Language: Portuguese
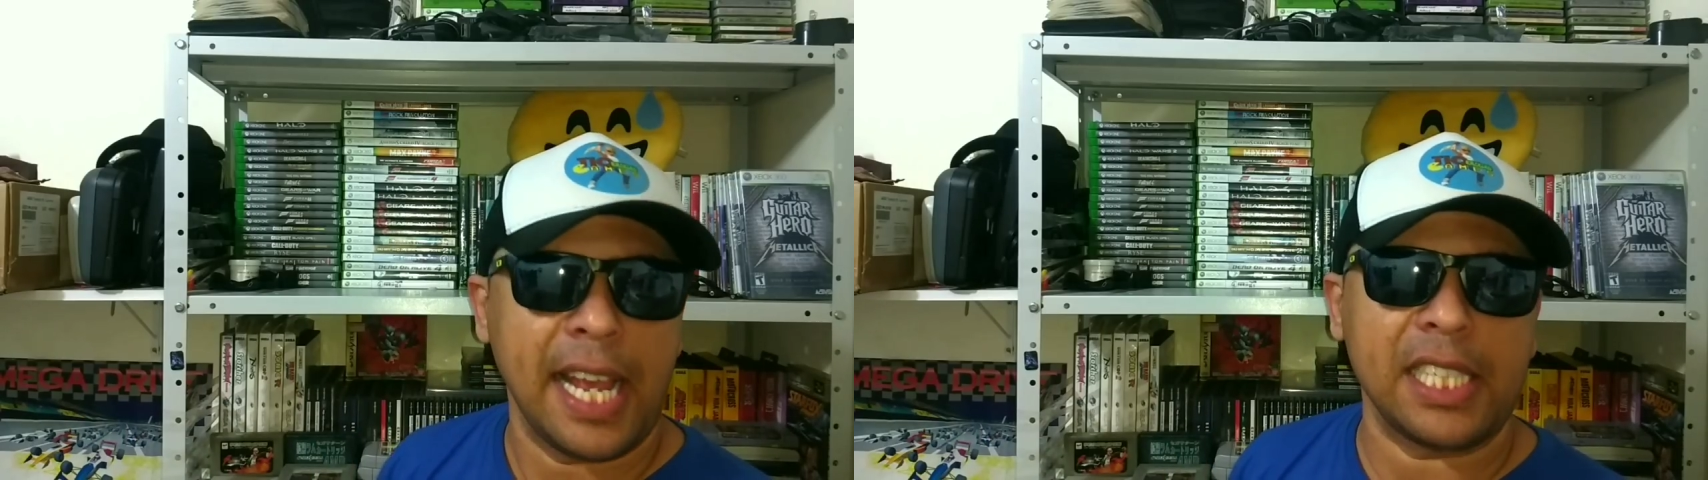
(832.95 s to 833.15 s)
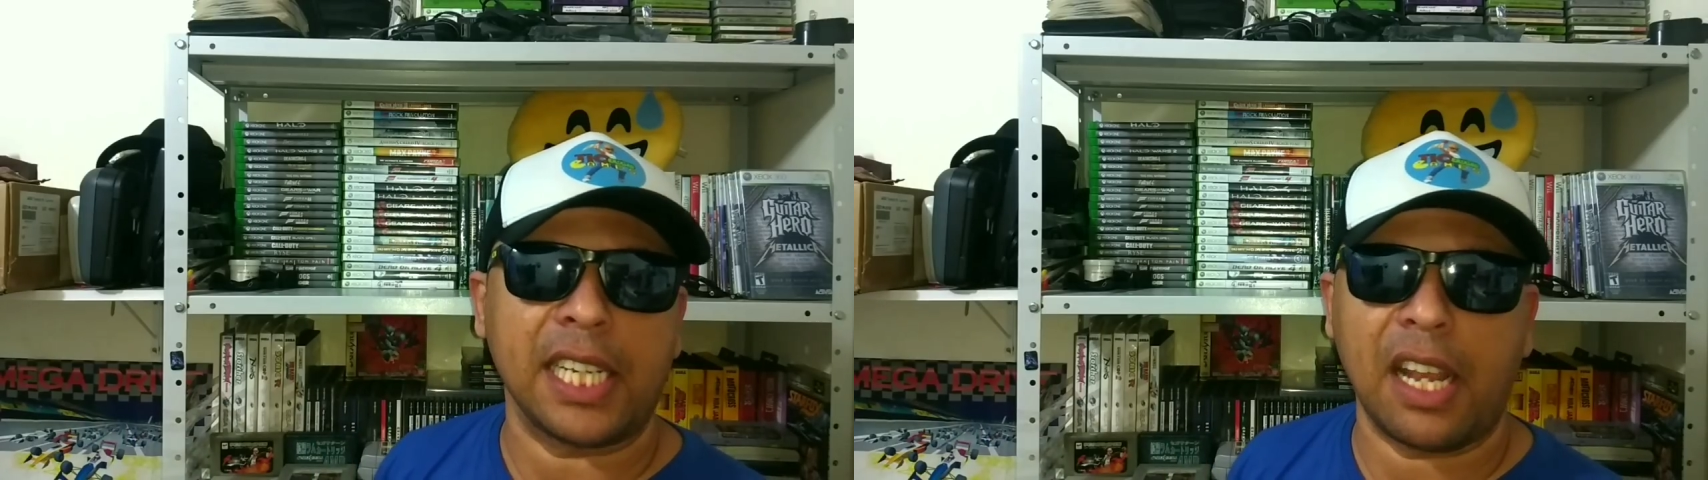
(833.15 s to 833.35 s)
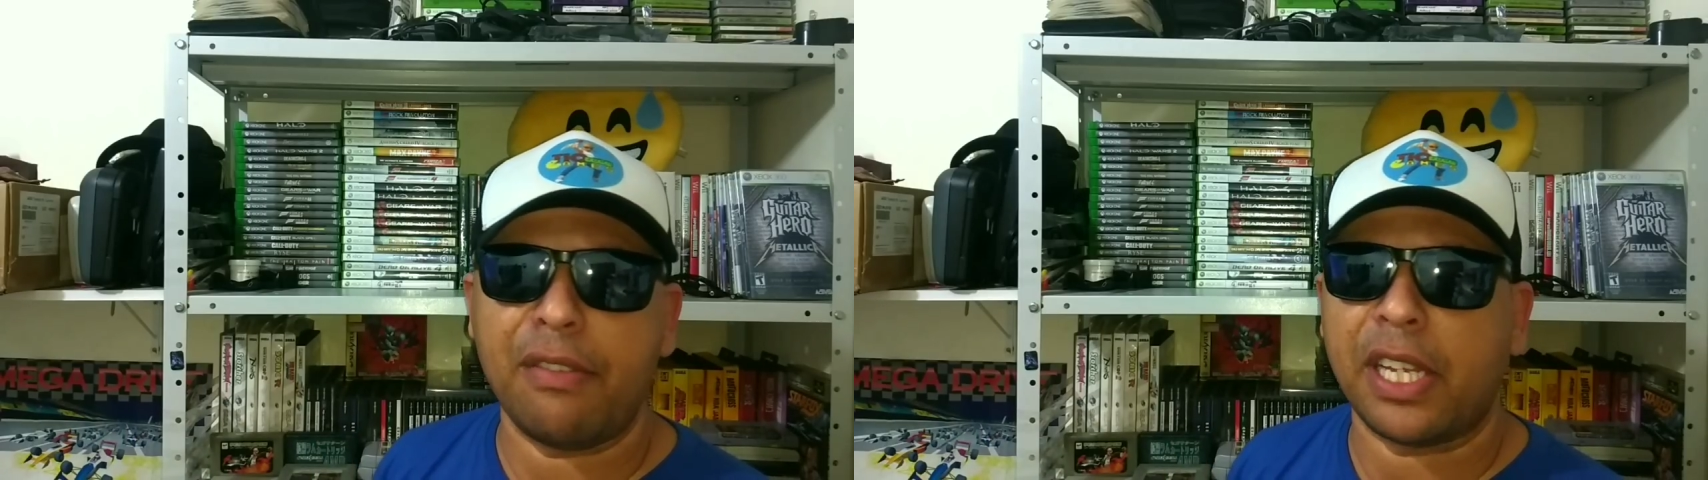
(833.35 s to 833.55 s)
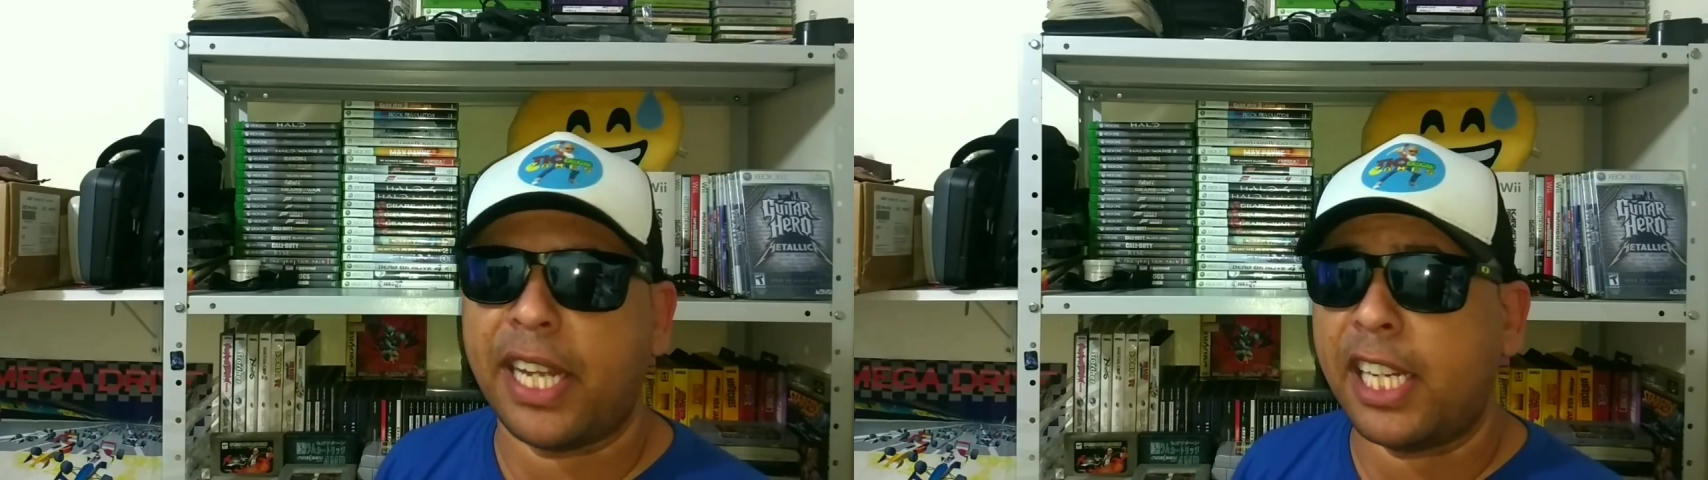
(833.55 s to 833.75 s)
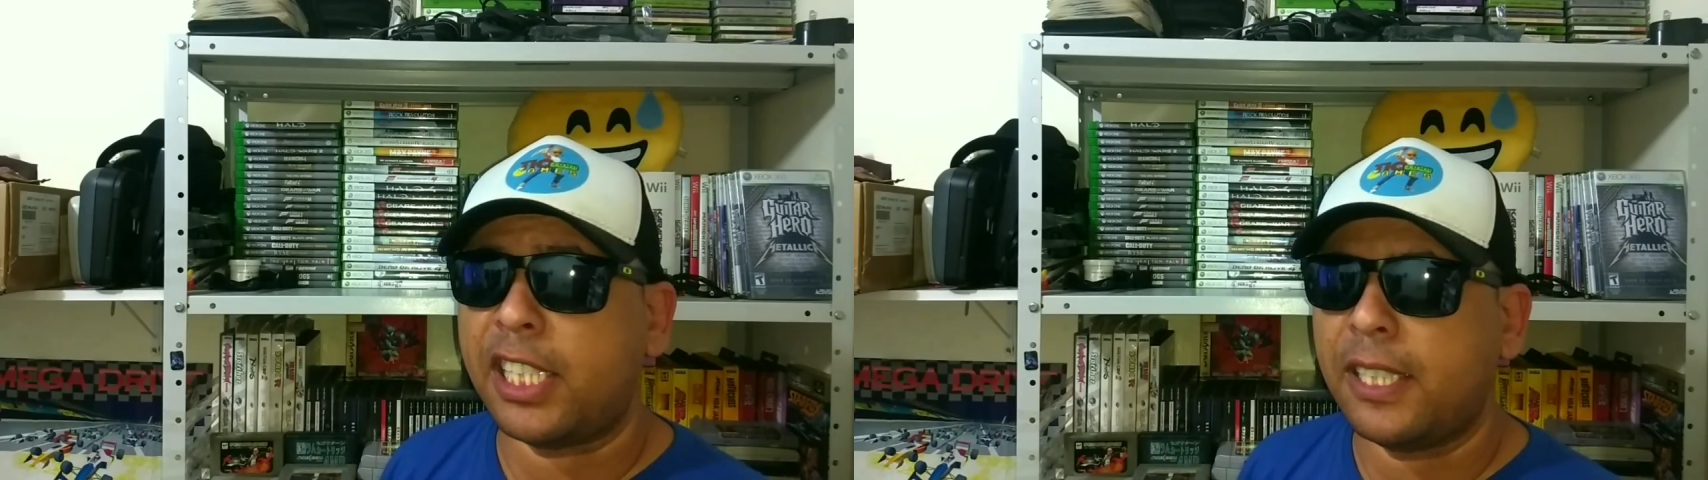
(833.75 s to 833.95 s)
Essa que é a
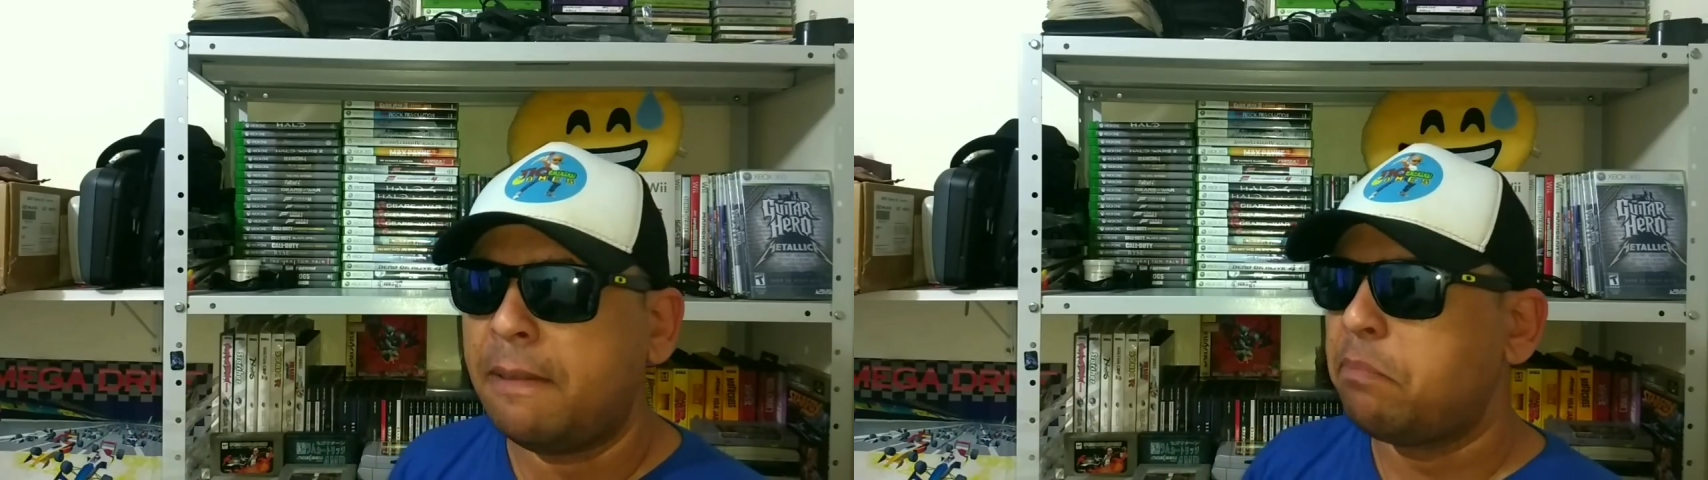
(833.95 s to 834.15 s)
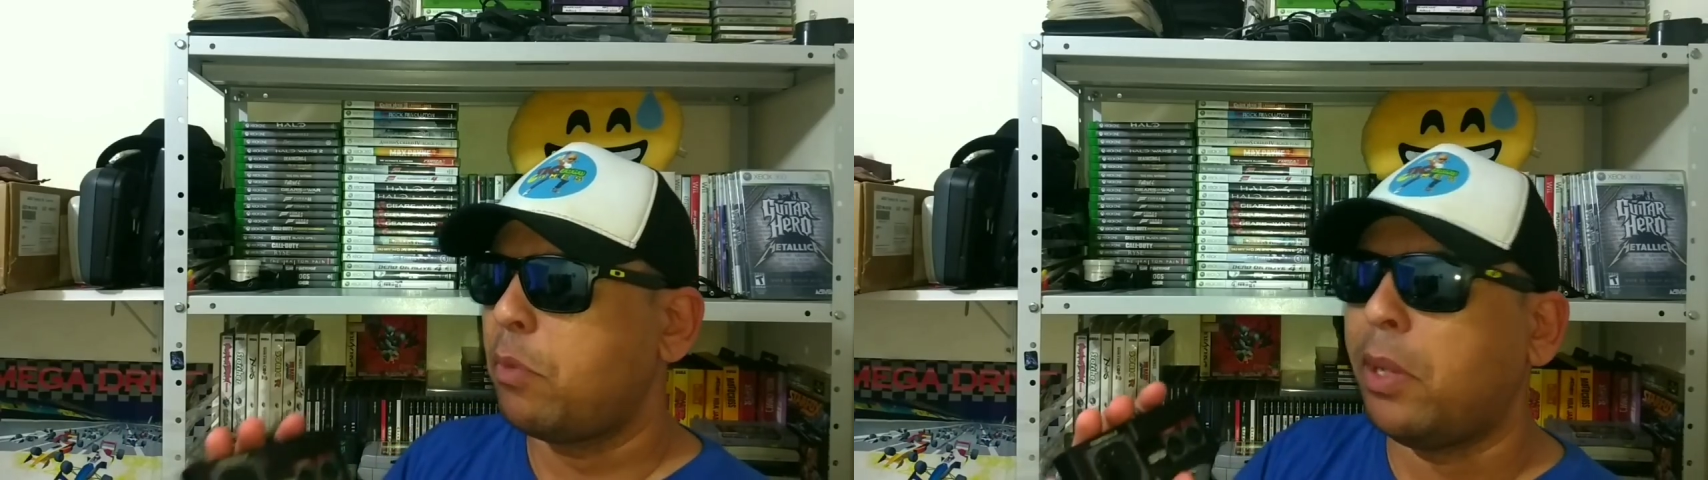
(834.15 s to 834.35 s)
verdade, né?